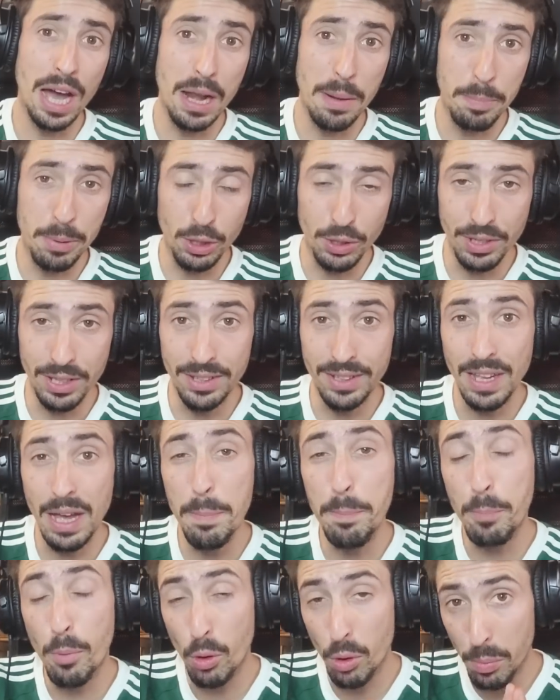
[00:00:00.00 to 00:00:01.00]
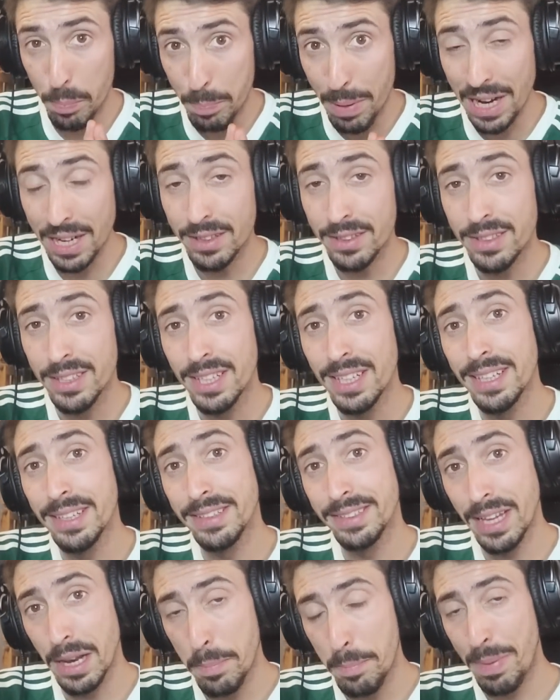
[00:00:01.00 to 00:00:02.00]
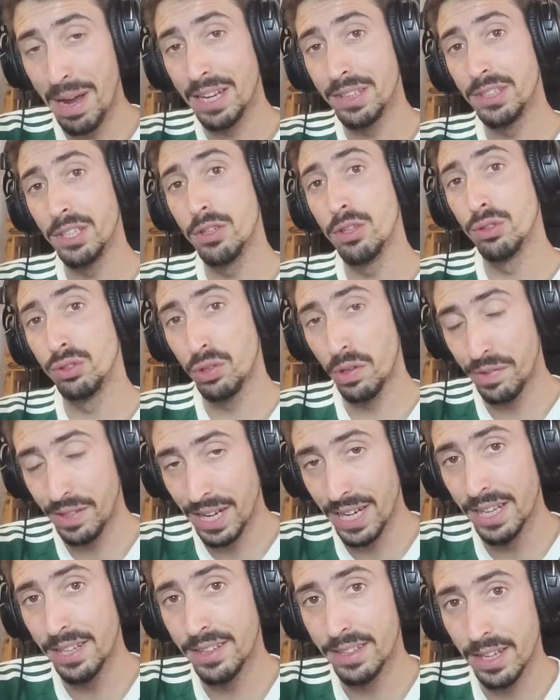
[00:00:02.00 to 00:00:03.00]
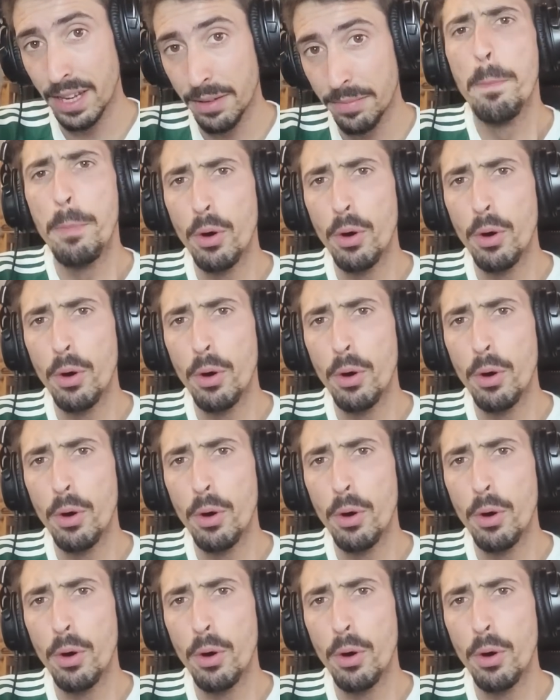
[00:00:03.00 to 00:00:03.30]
al periodista por parte del Partido Socialista.